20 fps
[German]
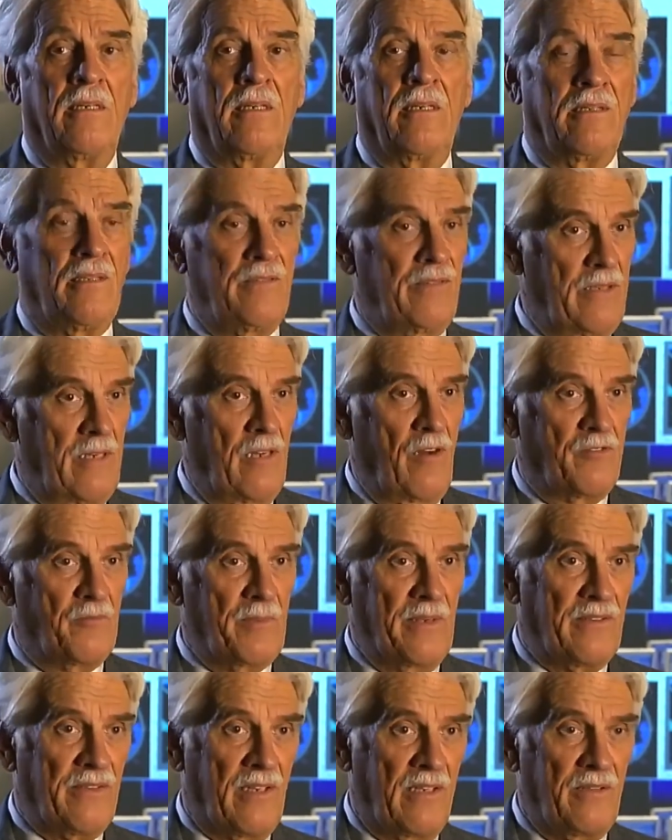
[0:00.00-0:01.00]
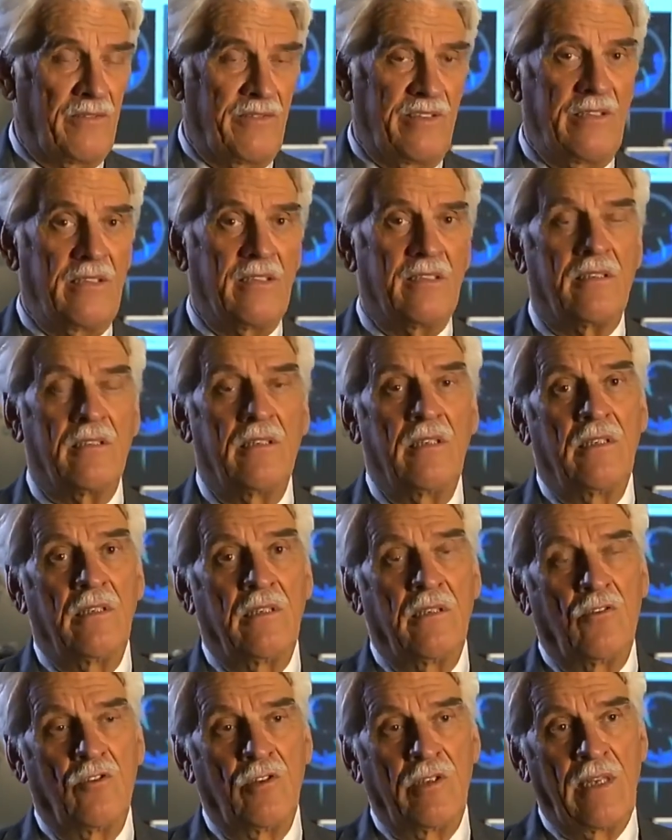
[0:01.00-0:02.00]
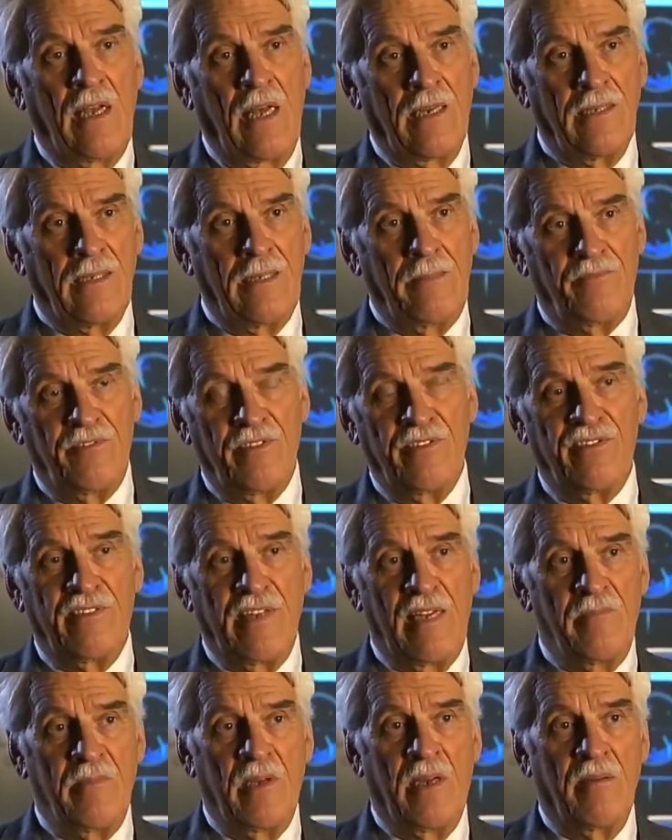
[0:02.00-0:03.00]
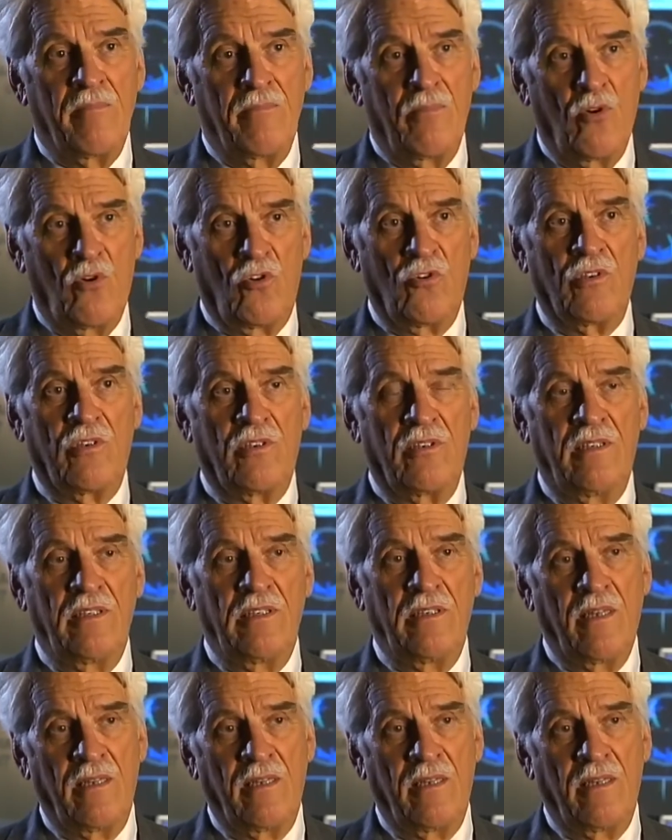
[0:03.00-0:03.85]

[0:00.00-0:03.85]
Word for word: Äh, die sind darauf spezialisiert und die Antriebssysteme an Bord,